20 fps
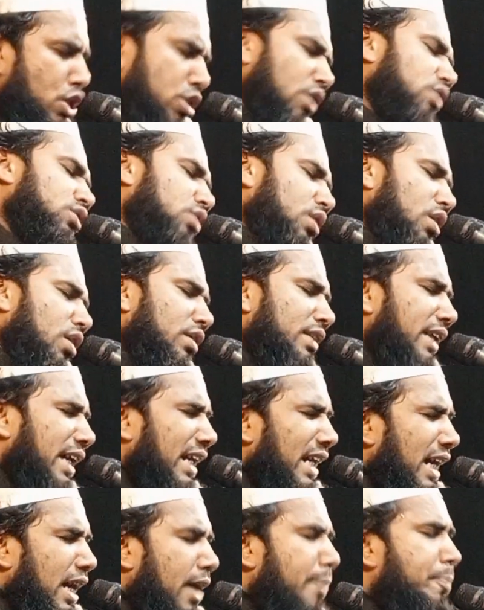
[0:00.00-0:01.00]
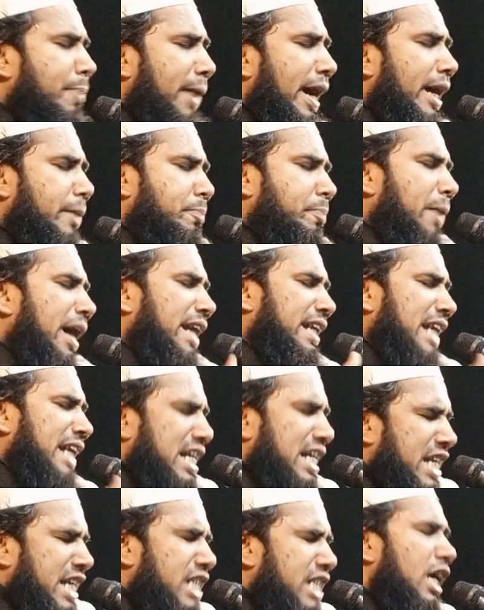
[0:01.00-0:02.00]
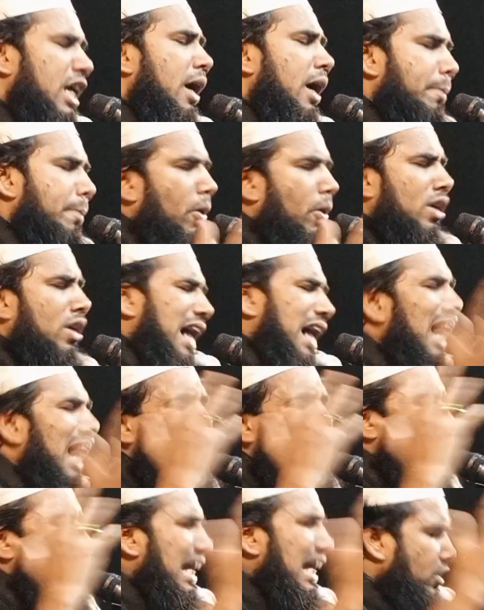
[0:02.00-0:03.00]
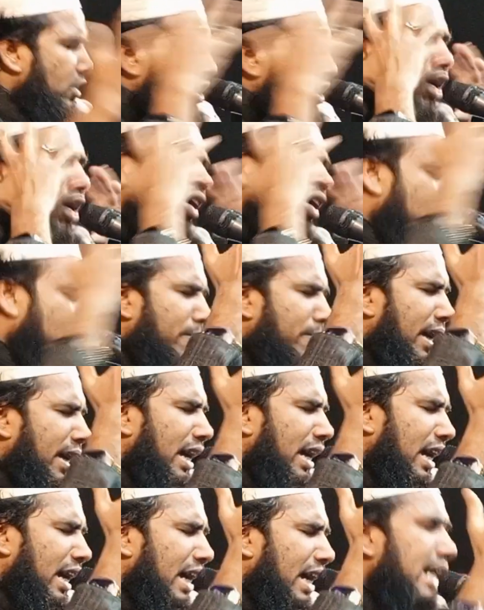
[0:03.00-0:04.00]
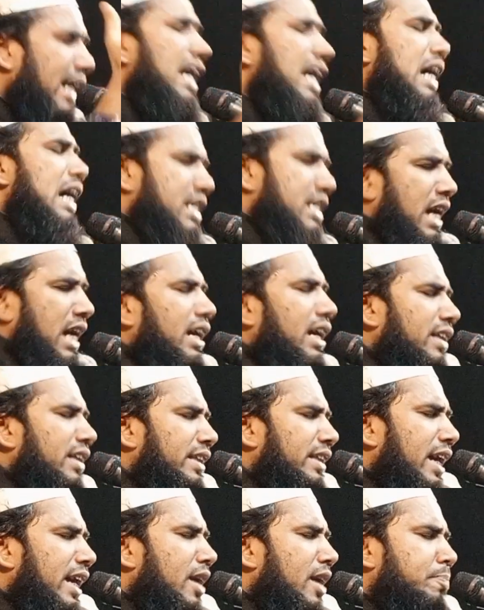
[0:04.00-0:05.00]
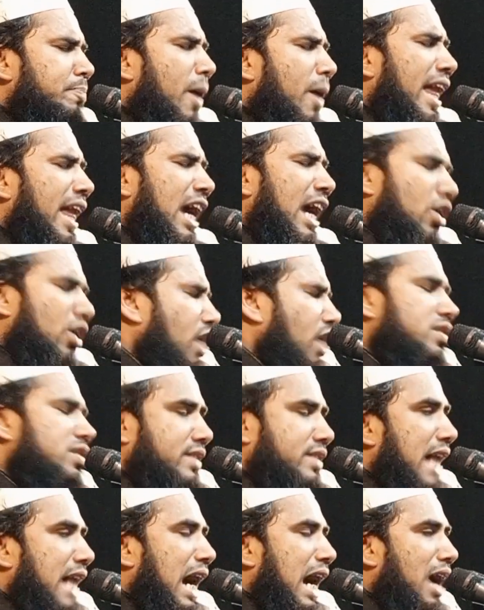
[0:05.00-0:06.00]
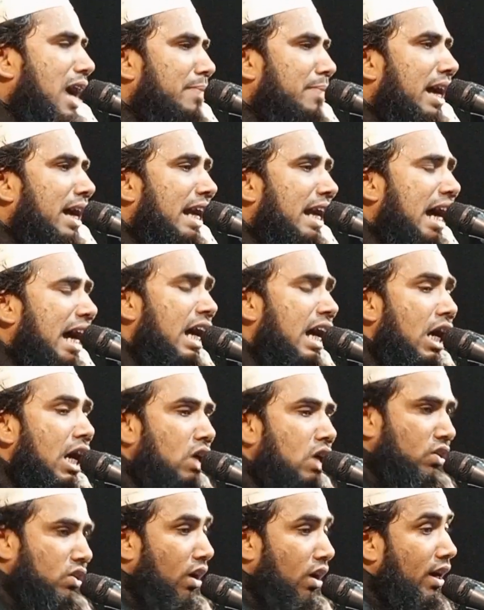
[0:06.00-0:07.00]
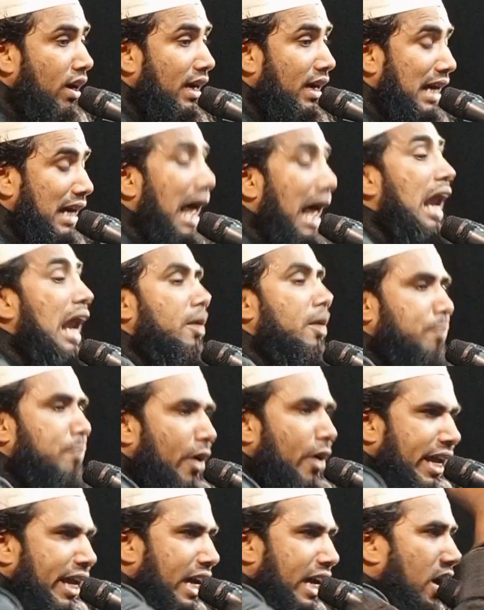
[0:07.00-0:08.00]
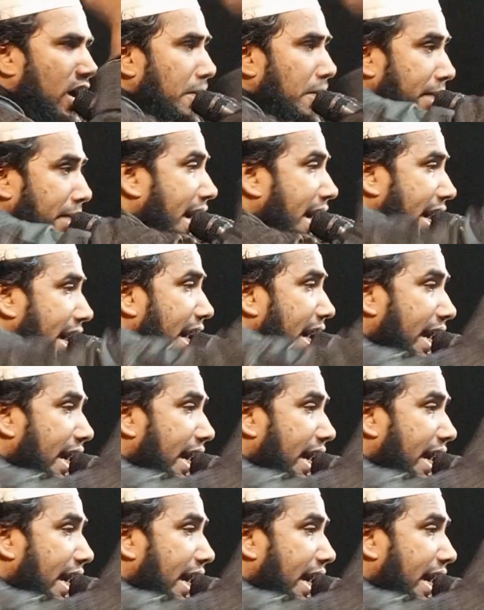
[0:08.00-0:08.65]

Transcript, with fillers: সতেরো দিনে পেট পেটে শেষ পোকার খাদ্য হবে সাত দিন পরে বস্তা গাবে না কঙ্কাল পরে রবে